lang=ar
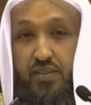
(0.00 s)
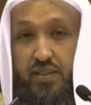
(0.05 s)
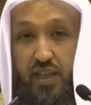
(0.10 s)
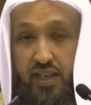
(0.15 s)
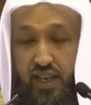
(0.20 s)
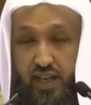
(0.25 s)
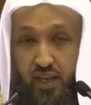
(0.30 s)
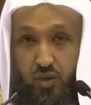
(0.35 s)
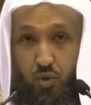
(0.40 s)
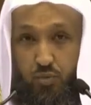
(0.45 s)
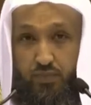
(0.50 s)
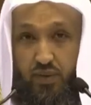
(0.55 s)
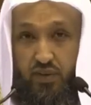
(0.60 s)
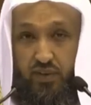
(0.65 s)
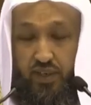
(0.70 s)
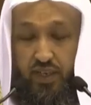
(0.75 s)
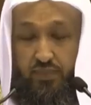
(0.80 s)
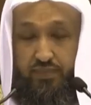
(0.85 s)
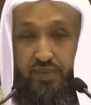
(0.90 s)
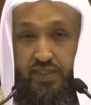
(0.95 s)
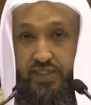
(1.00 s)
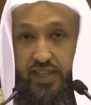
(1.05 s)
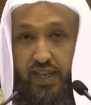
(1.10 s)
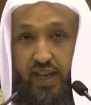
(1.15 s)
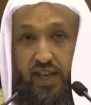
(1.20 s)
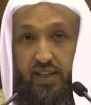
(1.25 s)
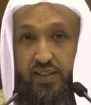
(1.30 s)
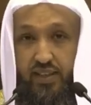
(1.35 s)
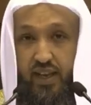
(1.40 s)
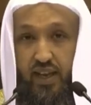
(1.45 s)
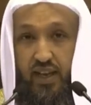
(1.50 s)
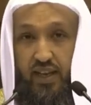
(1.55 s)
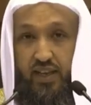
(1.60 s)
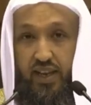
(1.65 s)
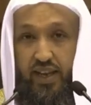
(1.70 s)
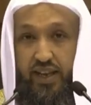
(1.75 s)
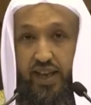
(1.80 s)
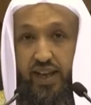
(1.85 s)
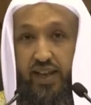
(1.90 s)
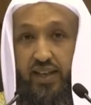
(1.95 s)
تنال من رحمة هذه
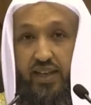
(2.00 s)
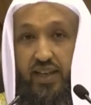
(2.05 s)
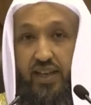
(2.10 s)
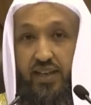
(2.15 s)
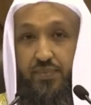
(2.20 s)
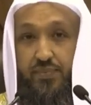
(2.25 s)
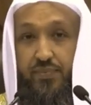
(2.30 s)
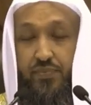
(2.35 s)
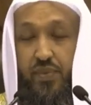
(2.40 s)
الليالي